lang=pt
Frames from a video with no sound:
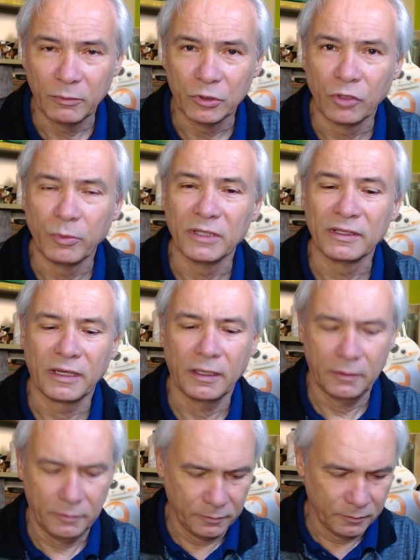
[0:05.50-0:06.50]
meu nome é
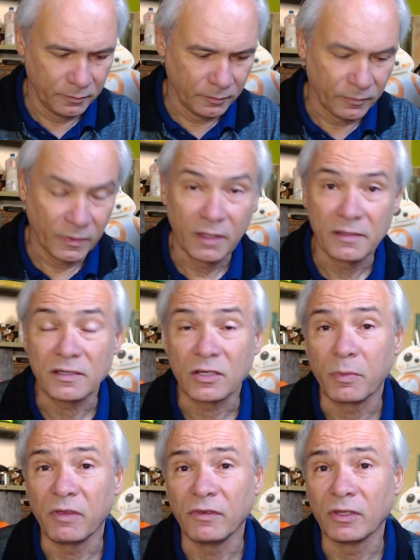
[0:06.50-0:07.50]
André.
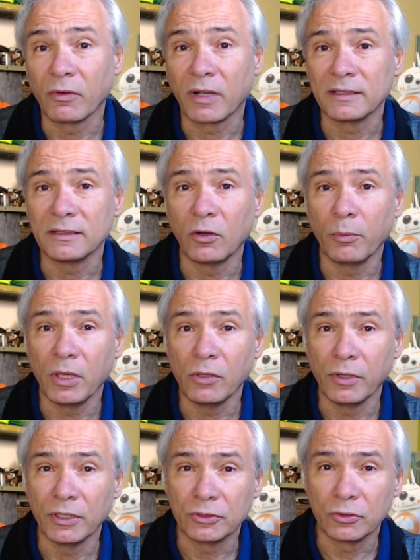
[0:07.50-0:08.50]
Seja bem-vindo ao canal
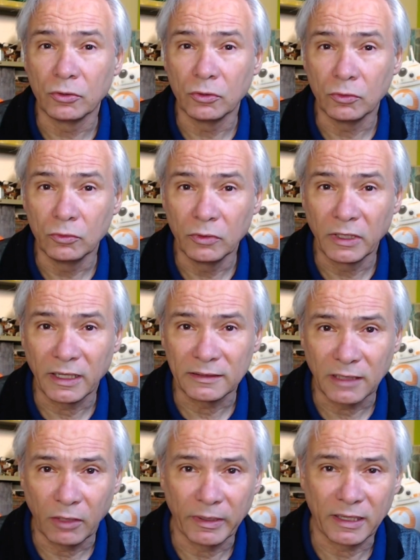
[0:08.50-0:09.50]
Meio Retro, um
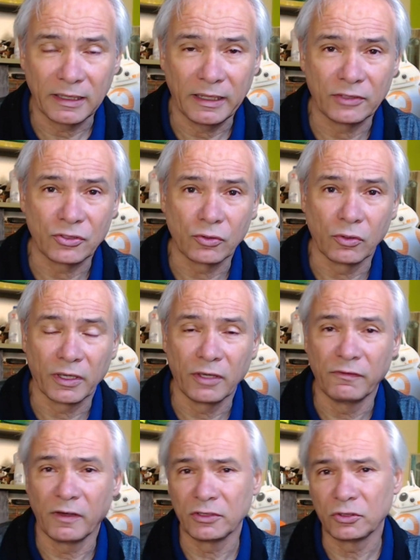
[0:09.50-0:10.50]
canal eclético. Aqui
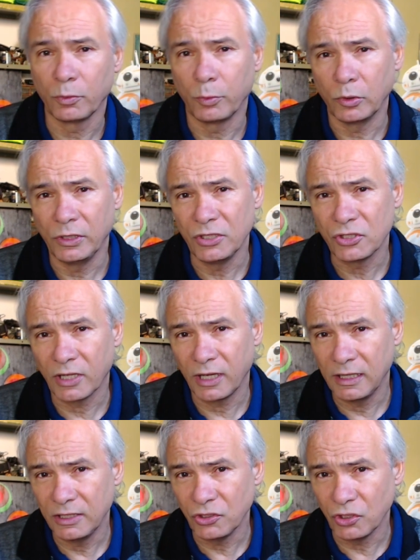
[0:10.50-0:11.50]
eu falo sobre política,
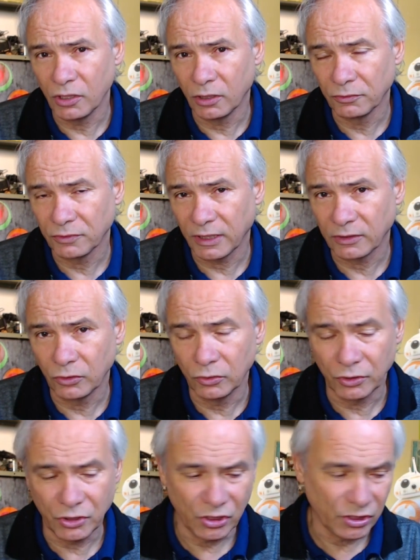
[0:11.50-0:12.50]
religião,
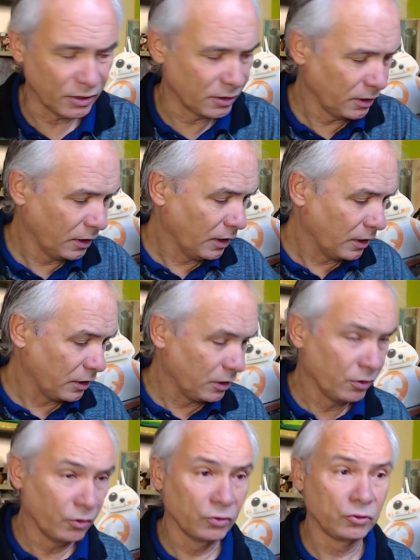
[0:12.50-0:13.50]
tecnologia.
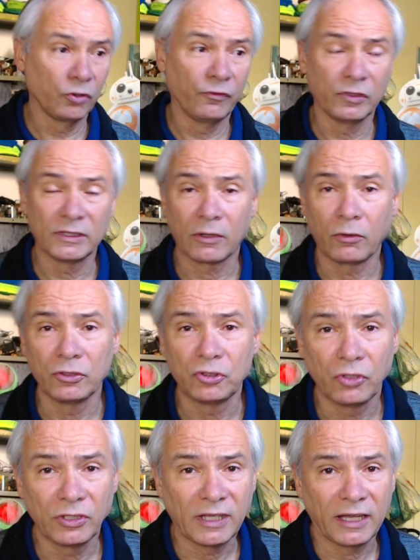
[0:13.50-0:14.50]
E eu vou dar
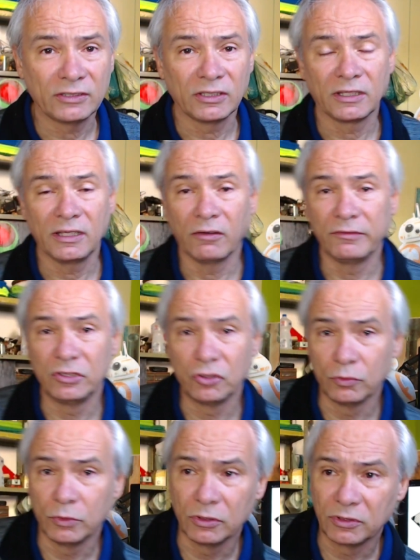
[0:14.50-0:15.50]
continuidade aqui ao vídeo
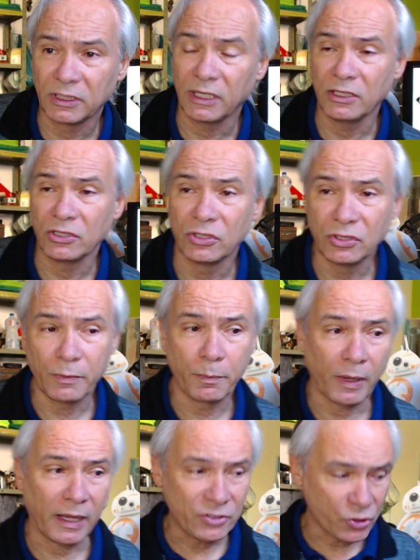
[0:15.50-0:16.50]
número 3 de
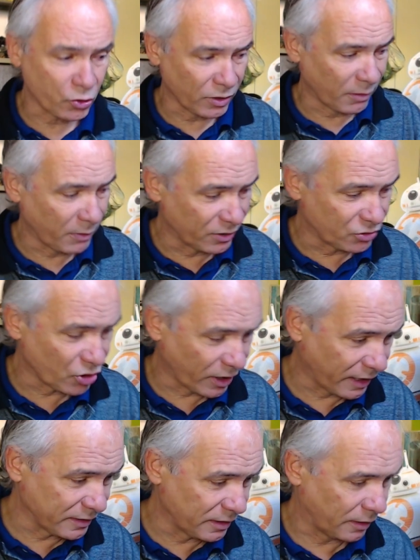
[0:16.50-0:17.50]
particionamento de
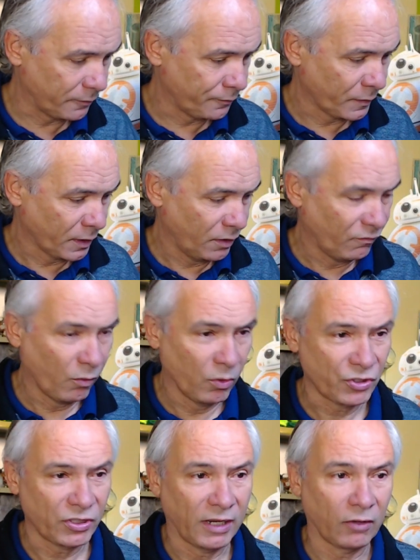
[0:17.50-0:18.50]
HD. Vou
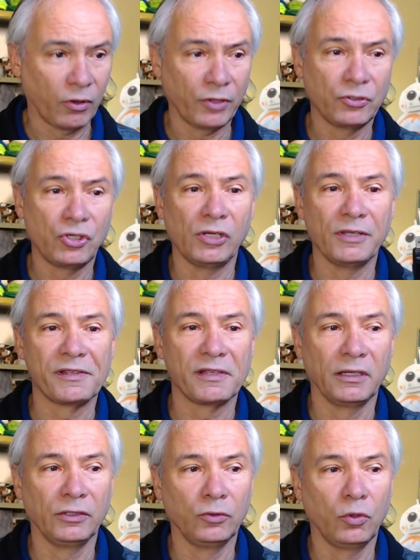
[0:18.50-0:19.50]
mostrar agora
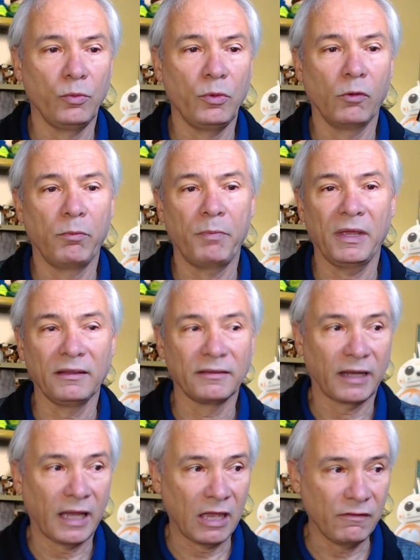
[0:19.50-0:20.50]
utilizando o meu
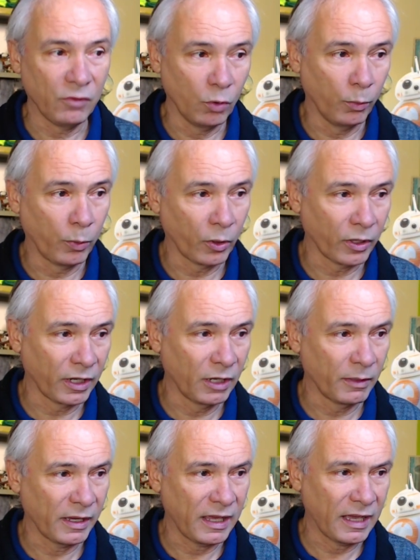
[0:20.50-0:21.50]
pendrive, o
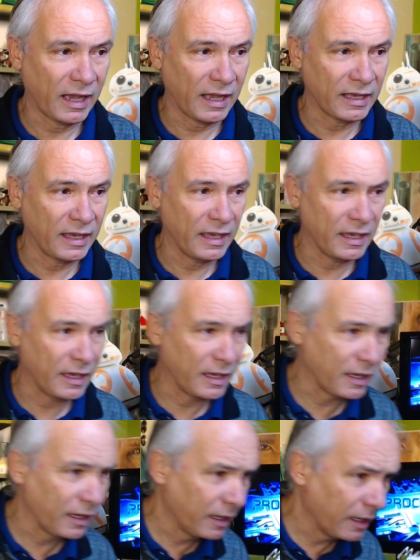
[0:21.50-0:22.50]
programa EA, é,
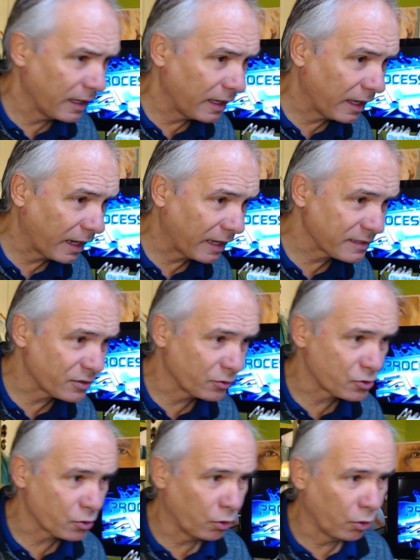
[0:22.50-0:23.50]
é, é
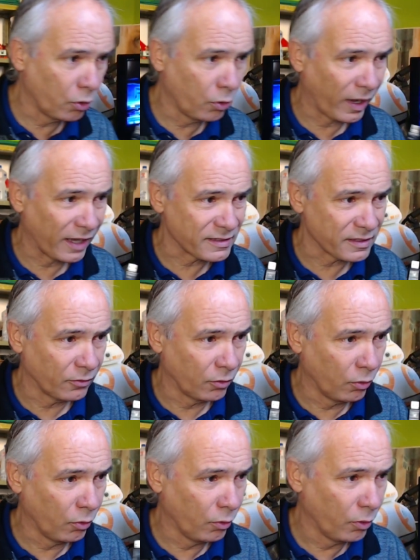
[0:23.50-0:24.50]
EASIUS ou,
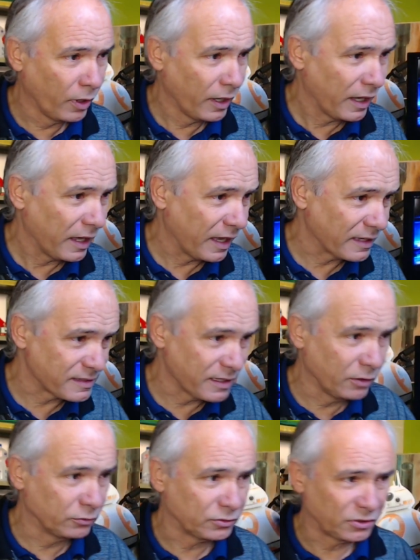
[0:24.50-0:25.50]
ou
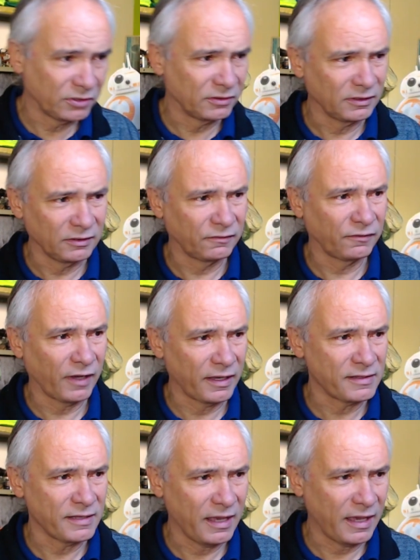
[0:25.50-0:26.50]
EASEUS, é tanto
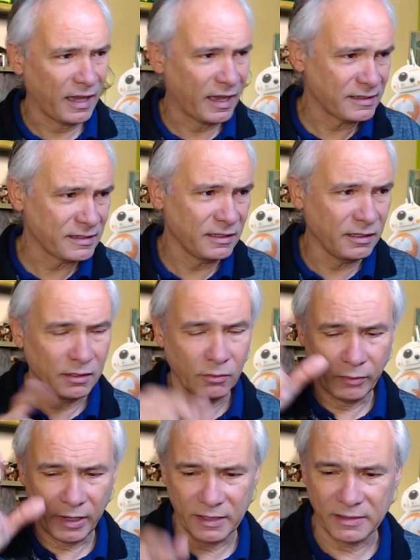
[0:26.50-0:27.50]
faz, EASI
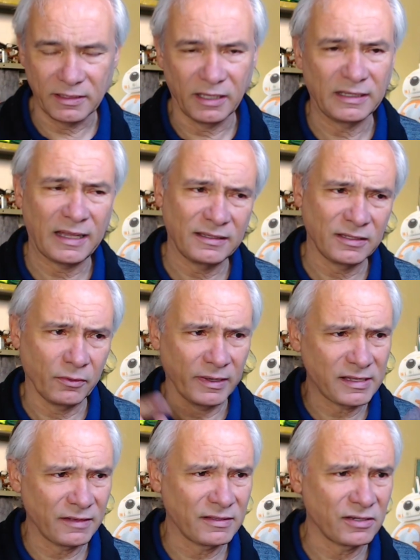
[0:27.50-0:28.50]
US, deve ser
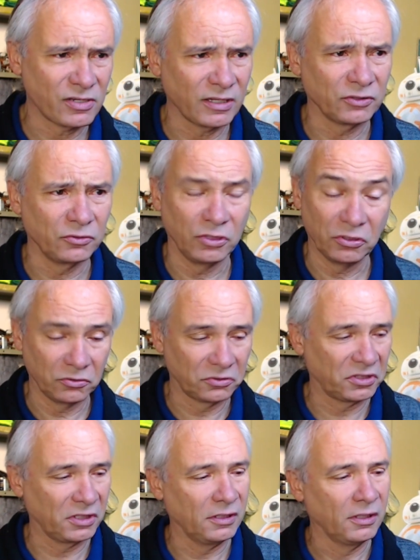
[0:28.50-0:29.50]
US, deve ser Estados Unidos, não
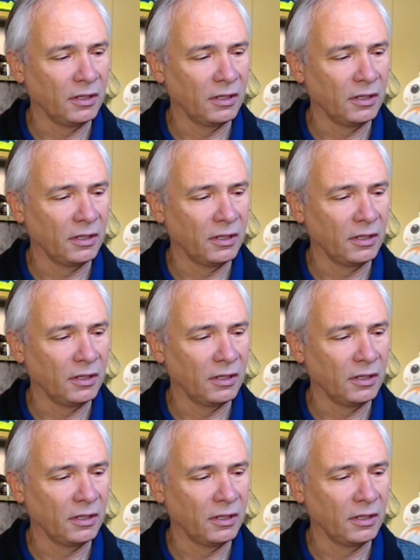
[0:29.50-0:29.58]
sei,